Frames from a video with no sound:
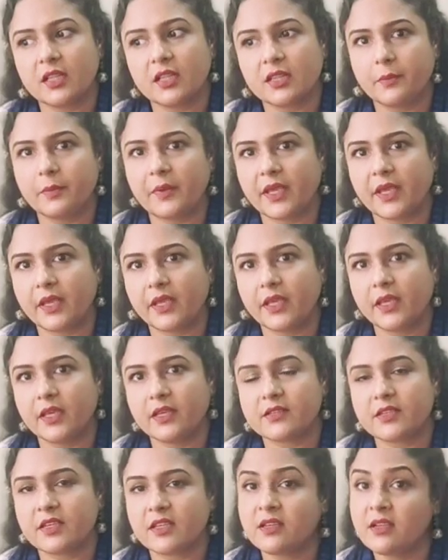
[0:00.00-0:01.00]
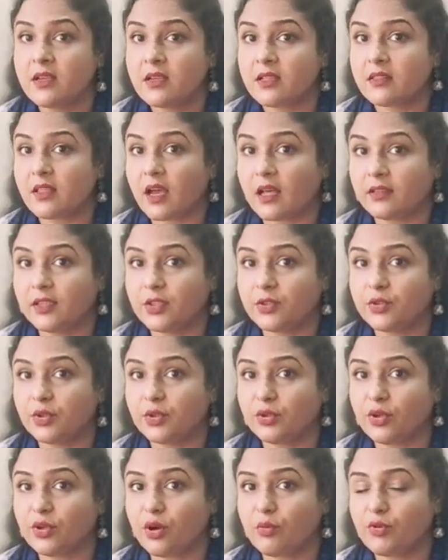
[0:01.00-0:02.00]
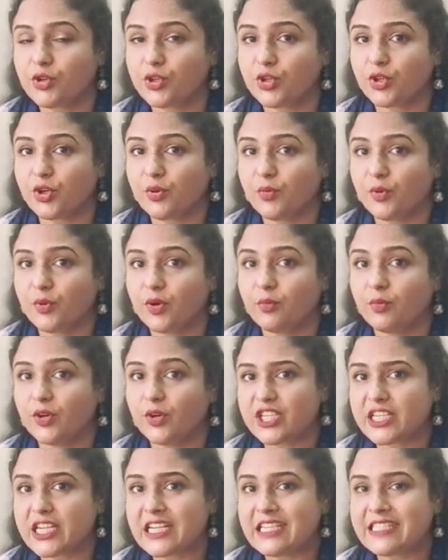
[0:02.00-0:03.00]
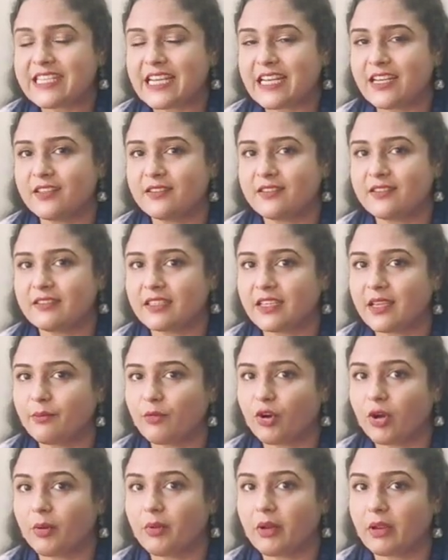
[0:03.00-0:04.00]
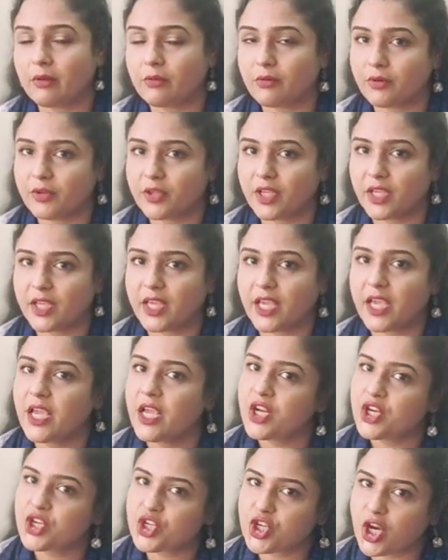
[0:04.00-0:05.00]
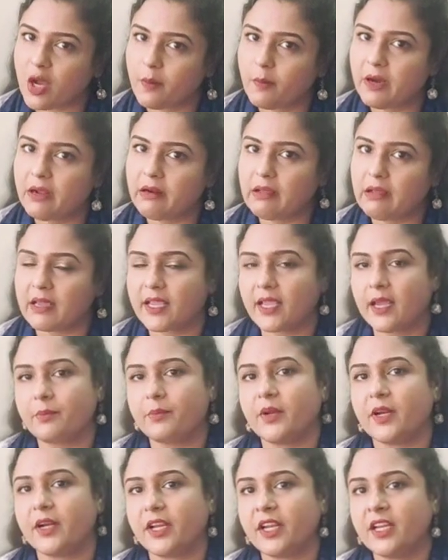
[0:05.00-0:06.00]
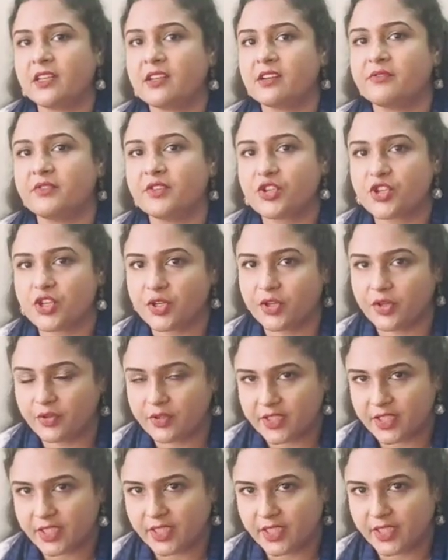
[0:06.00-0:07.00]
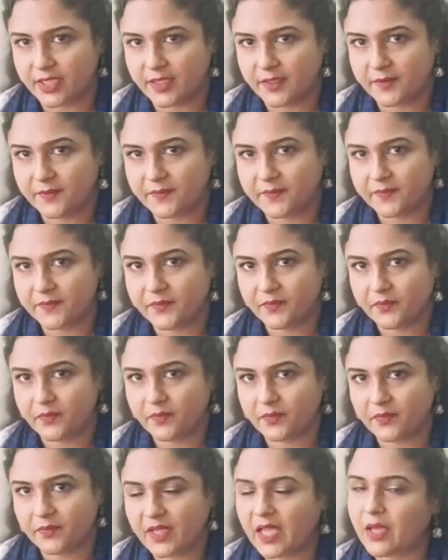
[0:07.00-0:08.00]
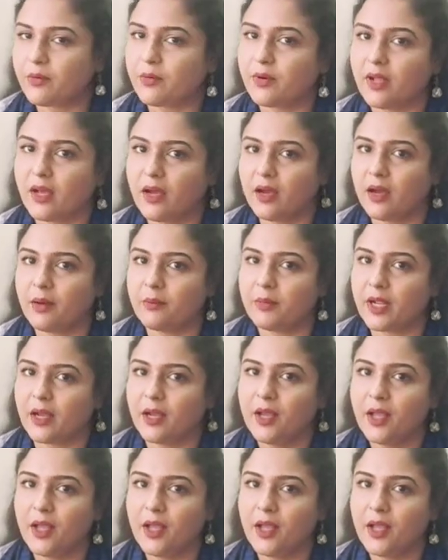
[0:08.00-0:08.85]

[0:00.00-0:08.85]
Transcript: হাতে পেয়ে গিয়েছেন তাদের জন্য অবশ্যই বলবো সেই চ্যালেঞ্জটিকে মোকাবেলা করতে গিয়ে সবার আগে আপনার ইন্টারভিউ শিডিউলটি নিন কেননা আমরা